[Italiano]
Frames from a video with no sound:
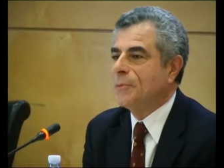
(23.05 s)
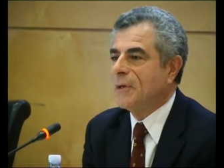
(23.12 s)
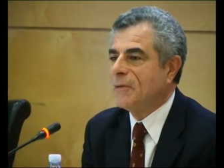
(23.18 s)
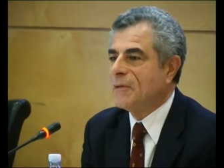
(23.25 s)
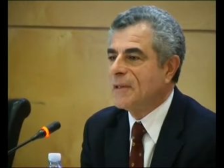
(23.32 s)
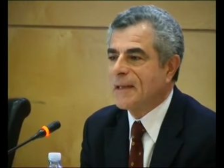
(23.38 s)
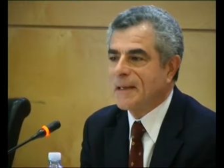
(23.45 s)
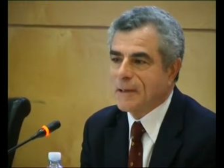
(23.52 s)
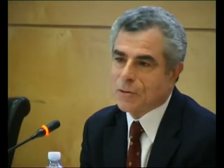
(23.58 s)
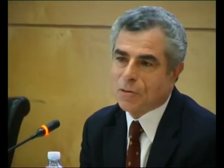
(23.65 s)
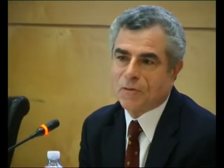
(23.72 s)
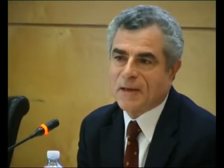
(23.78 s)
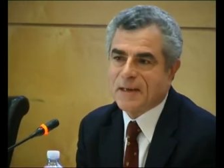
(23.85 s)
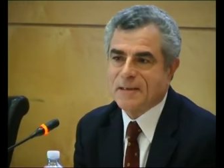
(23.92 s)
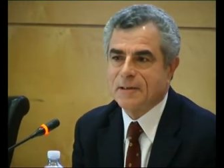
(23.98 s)
per evitare di
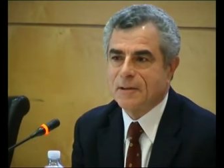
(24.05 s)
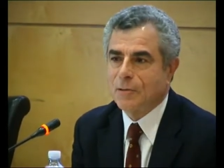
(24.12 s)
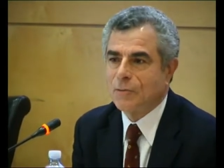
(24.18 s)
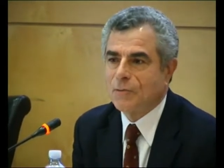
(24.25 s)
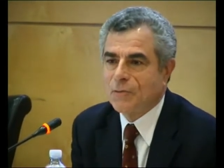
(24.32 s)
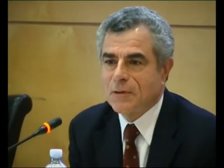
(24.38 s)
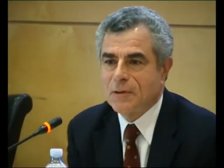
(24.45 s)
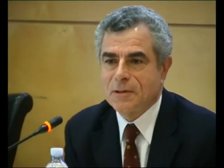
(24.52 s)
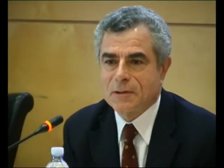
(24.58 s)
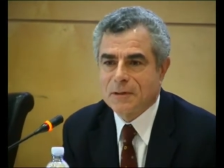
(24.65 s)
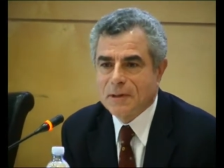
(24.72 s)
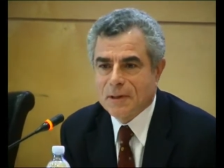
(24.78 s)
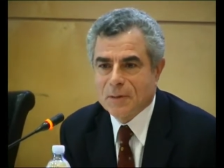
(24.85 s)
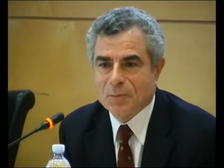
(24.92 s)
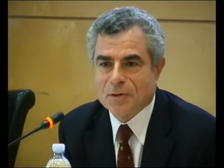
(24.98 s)
trovarsi negli uffici
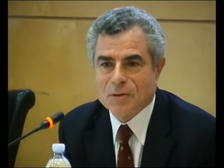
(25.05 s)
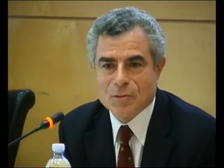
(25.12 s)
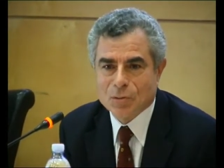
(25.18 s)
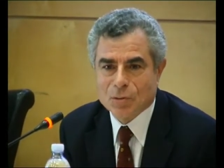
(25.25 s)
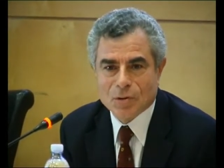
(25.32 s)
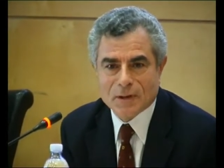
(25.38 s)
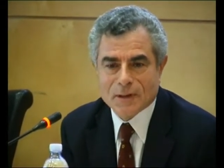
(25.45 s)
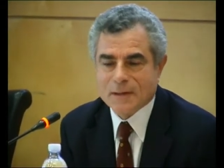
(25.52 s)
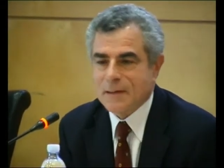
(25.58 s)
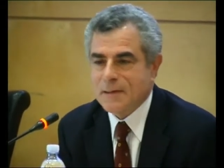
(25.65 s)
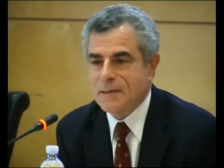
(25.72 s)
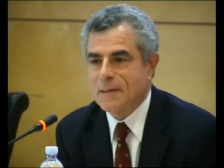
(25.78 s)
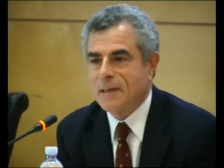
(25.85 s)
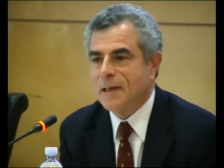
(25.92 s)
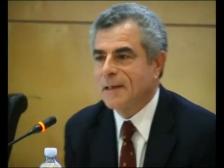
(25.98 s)
delle persone
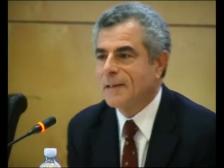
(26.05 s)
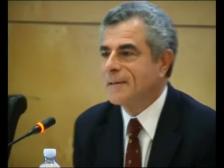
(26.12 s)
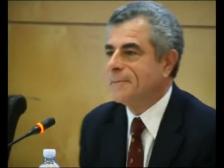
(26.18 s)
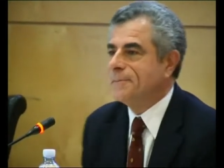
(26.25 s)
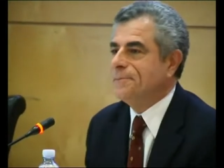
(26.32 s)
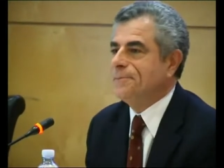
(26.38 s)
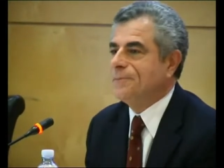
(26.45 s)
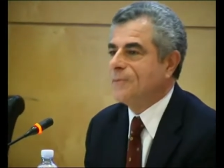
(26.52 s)
indesiderate.